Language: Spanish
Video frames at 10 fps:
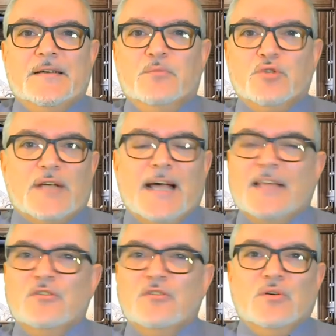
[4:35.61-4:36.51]

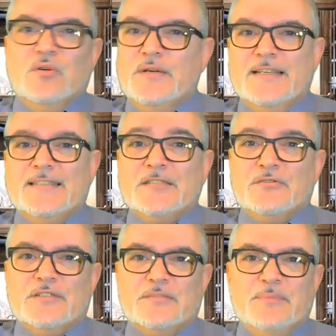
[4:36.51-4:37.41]
buscando en esas
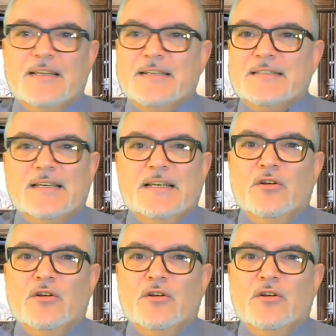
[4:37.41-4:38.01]
cosas malas